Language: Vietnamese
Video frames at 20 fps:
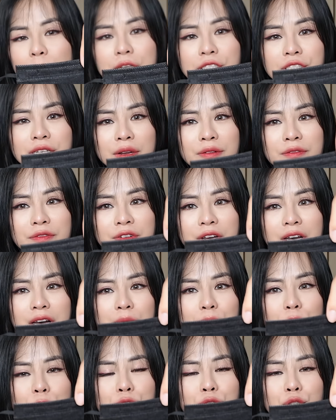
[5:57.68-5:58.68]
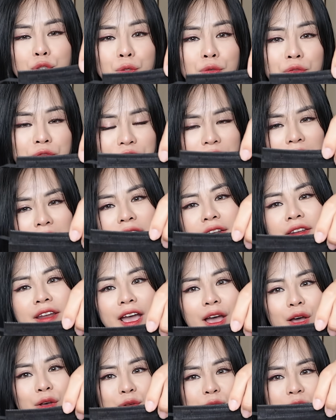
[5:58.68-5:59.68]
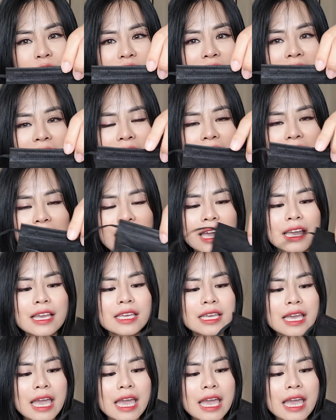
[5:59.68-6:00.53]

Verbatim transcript: bị tràn phơ một chút phấn nào ra cái